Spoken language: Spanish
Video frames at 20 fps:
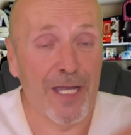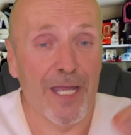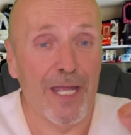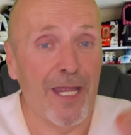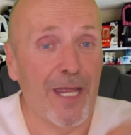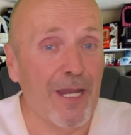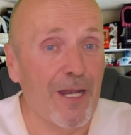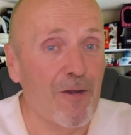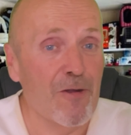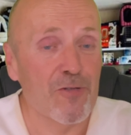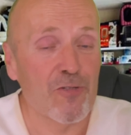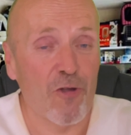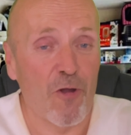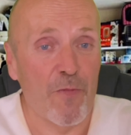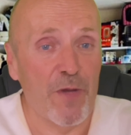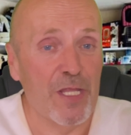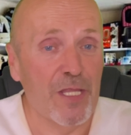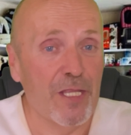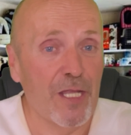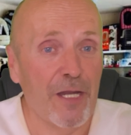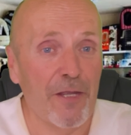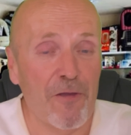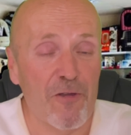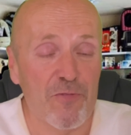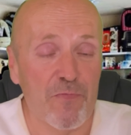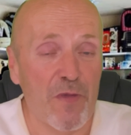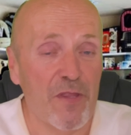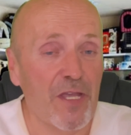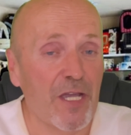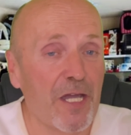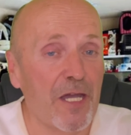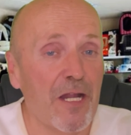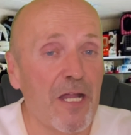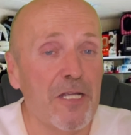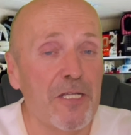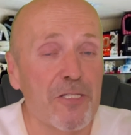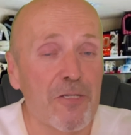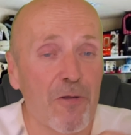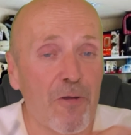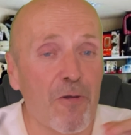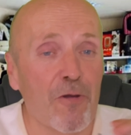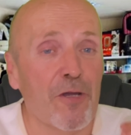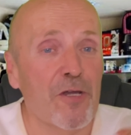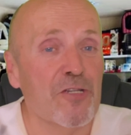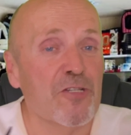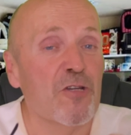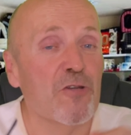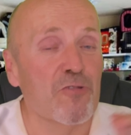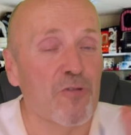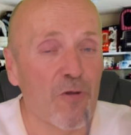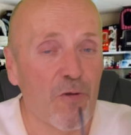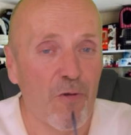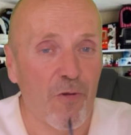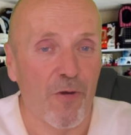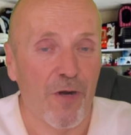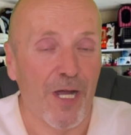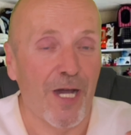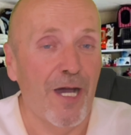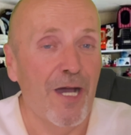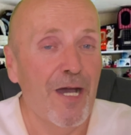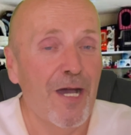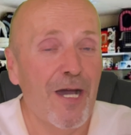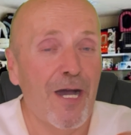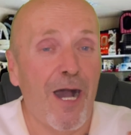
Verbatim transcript: que en los comentarios me dijerais lo que se os ocurra,